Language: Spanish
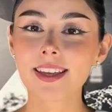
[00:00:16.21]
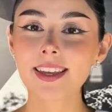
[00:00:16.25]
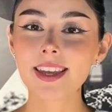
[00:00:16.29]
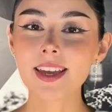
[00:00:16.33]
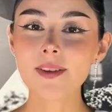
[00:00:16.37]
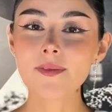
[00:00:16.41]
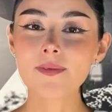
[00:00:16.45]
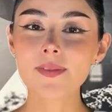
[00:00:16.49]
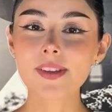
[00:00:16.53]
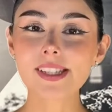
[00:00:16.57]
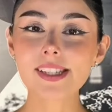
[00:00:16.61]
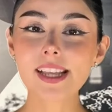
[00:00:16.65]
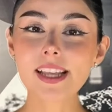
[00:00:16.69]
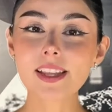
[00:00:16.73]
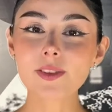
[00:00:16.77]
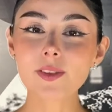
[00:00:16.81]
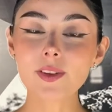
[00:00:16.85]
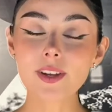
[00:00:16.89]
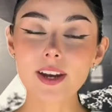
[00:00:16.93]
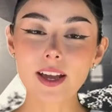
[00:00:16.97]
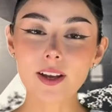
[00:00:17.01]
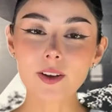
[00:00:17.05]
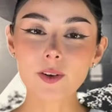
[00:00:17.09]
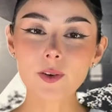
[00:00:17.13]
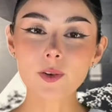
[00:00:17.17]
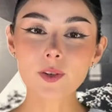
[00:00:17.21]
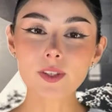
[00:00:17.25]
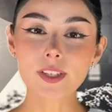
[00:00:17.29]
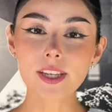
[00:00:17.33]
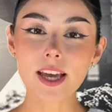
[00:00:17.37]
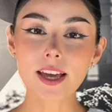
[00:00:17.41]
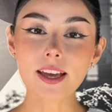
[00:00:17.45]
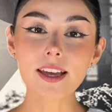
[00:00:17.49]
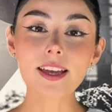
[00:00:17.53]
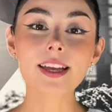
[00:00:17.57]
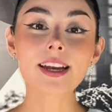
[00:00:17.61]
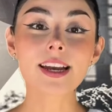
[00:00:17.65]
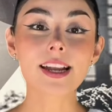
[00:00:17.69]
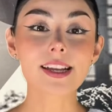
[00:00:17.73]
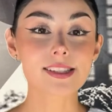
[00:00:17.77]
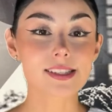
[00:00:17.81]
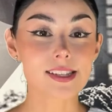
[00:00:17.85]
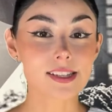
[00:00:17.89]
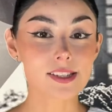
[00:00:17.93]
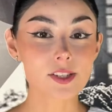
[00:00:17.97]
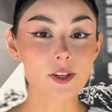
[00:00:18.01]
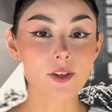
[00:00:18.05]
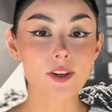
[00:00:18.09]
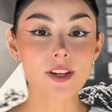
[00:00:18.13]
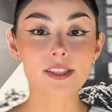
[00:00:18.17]
Y empezando en Acuña, en la
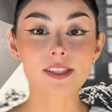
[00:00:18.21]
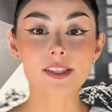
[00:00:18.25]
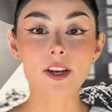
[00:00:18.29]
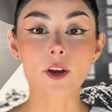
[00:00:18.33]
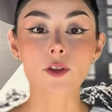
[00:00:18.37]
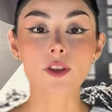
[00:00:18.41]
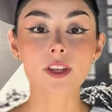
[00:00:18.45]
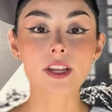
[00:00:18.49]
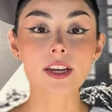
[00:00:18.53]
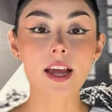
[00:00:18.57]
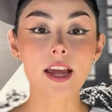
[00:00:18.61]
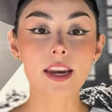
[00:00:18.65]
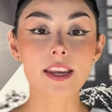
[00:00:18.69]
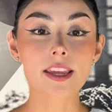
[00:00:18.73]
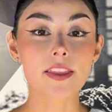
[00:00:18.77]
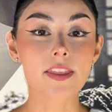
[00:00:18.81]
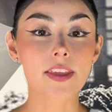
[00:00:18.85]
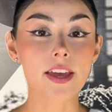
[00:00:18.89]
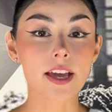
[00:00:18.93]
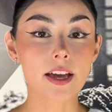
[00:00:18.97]
sesión extraordinaria